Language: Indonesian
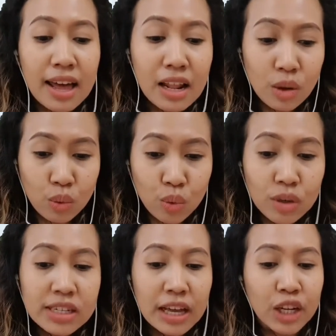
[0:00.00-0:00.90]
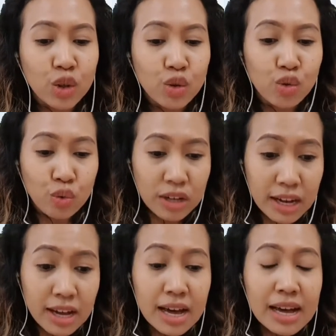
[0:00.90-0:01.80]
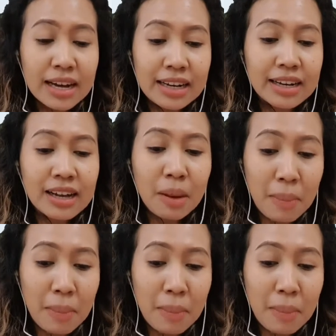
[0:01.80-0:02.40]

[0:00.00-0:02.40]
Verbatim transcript: Lalu, selain itu juga eh,